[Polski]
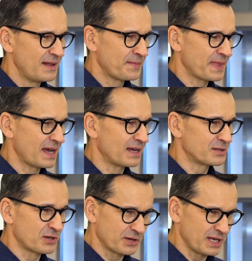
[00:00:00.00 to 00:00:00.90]
na
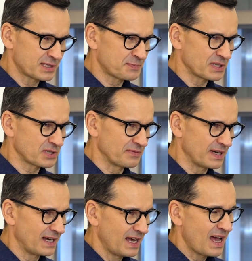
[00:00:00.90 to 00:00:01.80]
drogi
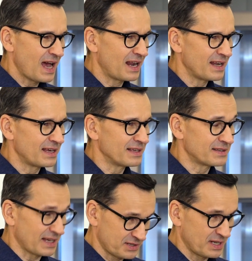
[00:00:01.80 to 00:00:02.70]
ekspresowe, ale
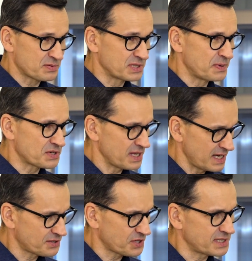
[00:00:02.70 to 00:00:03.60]
także na
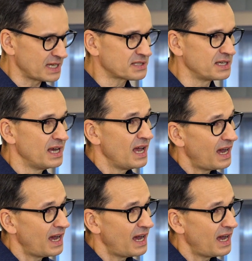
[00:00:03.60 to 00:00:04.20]
przyspieszenie S16,